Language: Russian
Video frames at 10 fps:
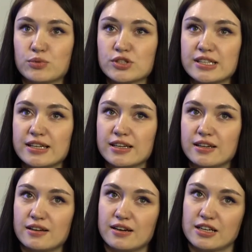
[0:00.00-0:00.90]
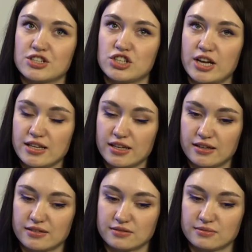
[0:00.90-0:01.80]
После
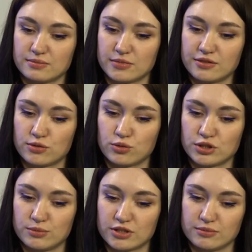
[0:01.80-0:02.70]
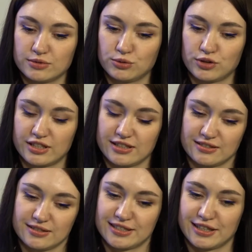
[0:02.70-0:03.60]
окончания мы выходим как бы ну,
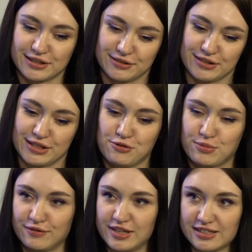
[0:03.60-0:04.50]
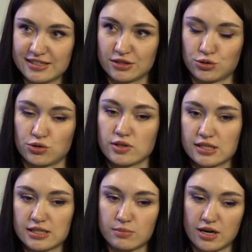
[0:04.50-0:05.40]
такие стартовые да, управленцы. То есть у
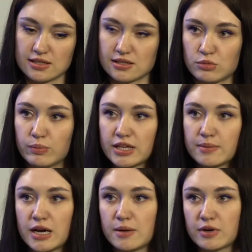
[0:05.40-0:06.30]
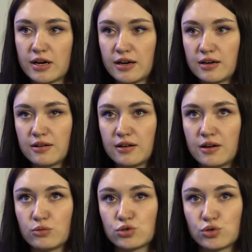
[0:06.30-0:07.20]
нас есть база, мы понимаем, как
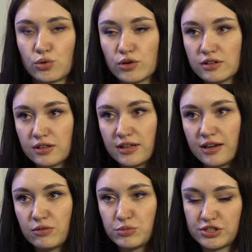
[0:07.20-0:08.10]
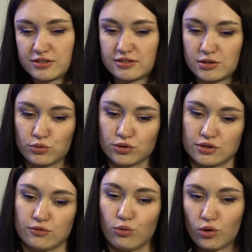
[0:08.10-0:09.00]
э, устроена да, вообще
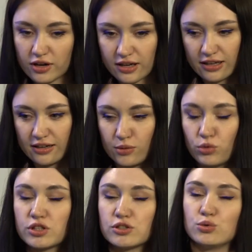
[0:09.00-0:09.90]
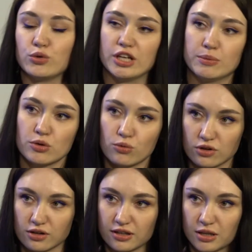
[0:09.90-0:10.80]
работа в органе, работа с другими
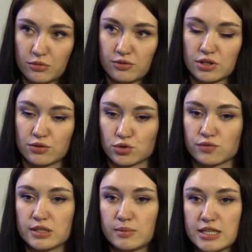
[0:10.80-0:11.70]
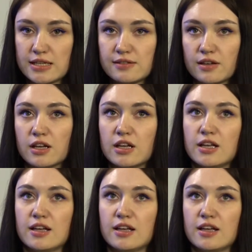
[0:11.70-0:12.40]
органами, вот это все взаимодействие.